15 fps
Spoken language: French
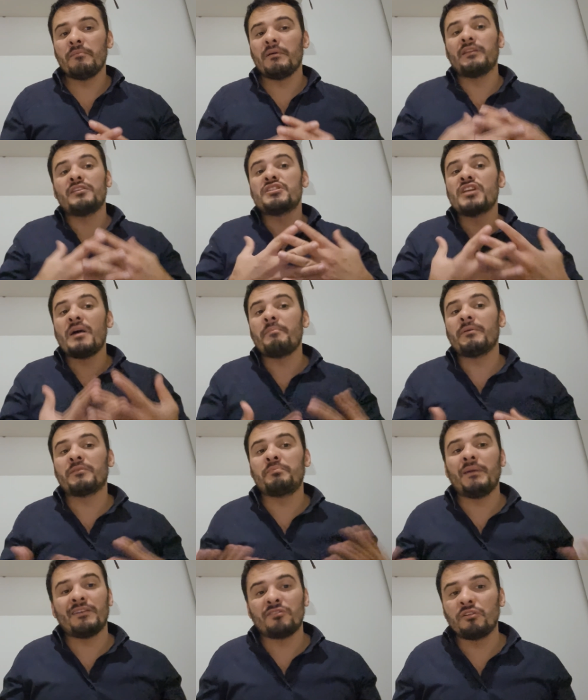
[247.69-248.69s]
bah déjà parce
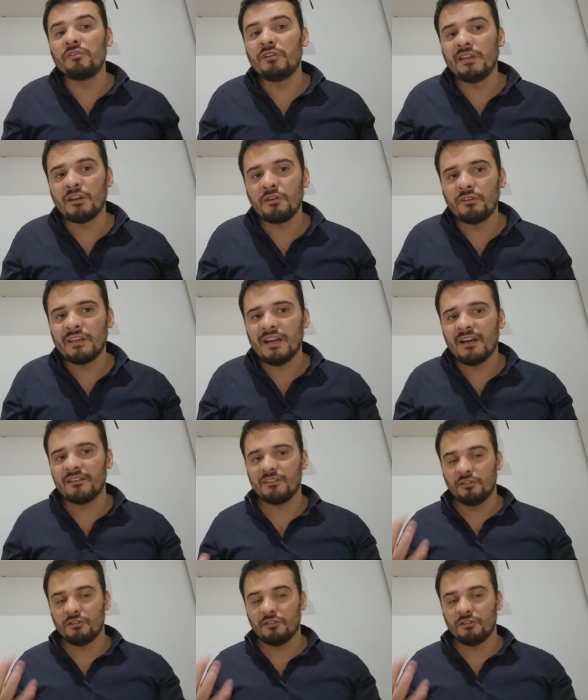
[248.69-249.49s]
que personne ne les regarde.